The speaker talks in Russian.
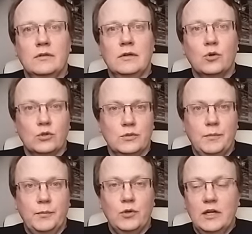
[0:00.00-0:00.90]
рост
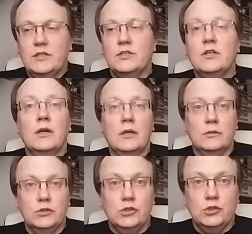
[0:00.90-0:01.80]
популярности, а я
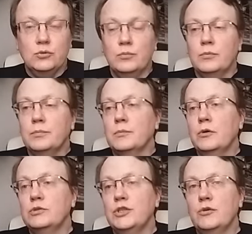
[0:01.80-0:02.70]
еще
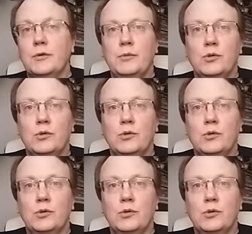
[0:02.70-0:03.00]
промолчал про